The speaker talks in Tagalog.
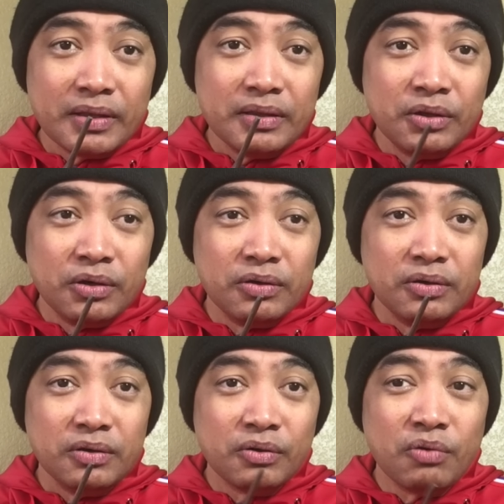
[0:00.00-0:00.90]
no,
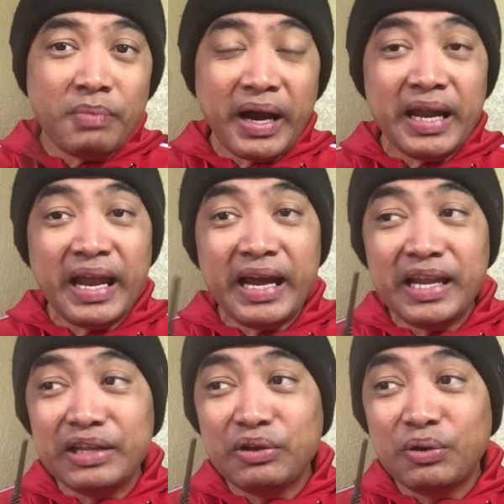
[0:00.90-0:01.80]
kung maalala
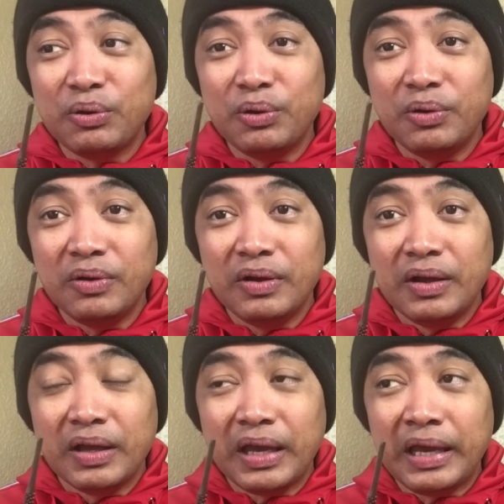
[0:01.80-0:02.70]
nyo,
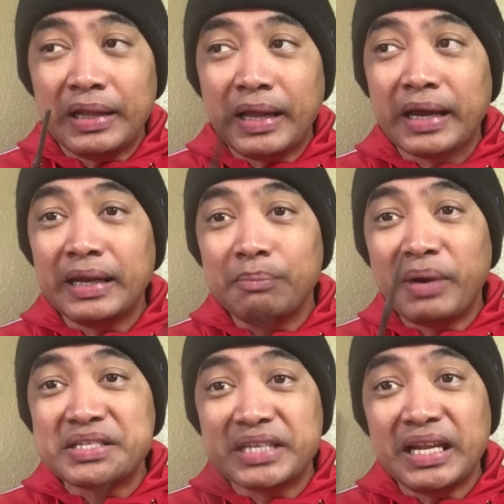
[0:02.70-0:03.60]
eh,
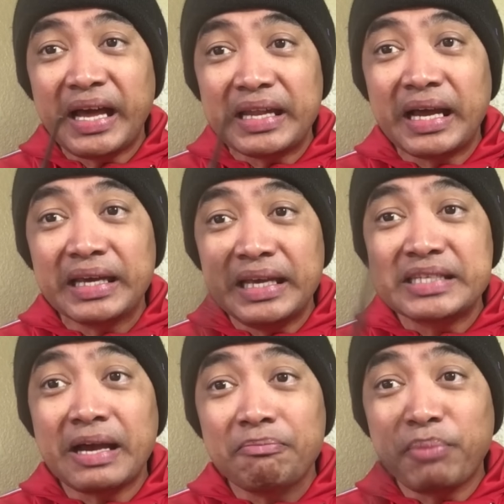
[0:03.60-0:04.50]
naglabas sila ng
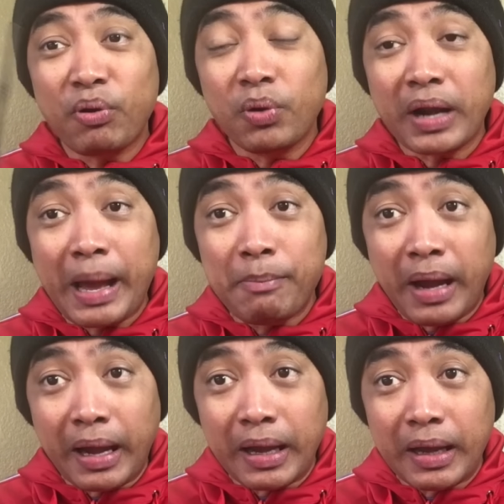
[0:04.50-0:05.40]
isang
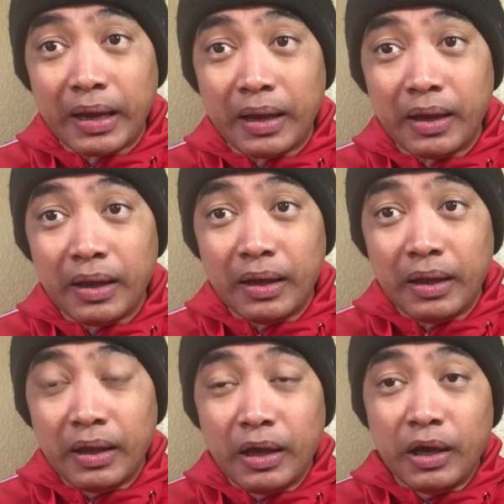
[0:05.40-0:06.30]
programa
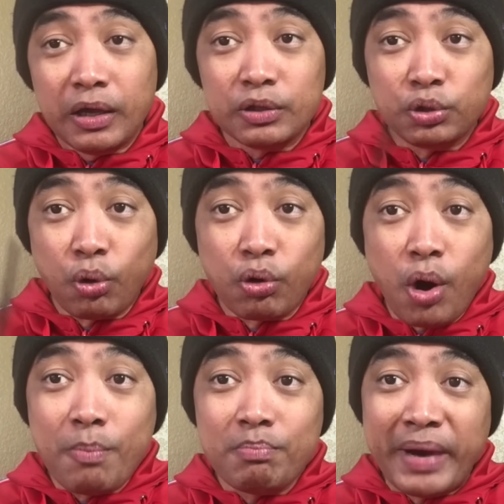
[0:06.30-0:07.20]
to
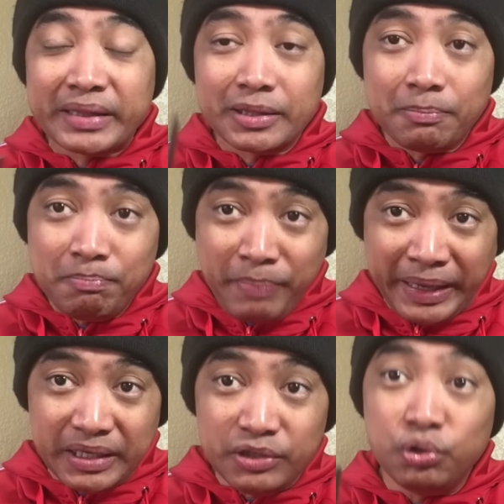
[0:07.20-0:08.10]
combat
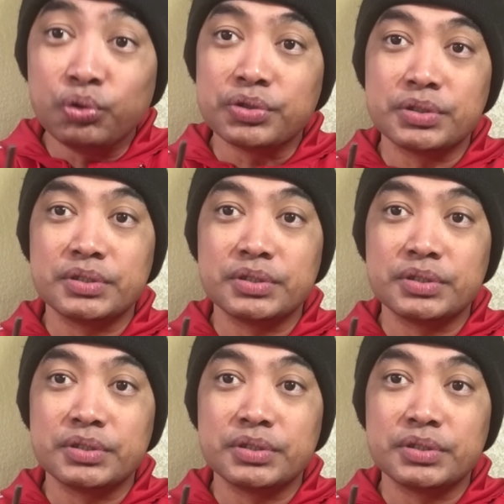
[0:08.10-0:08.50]
fake news.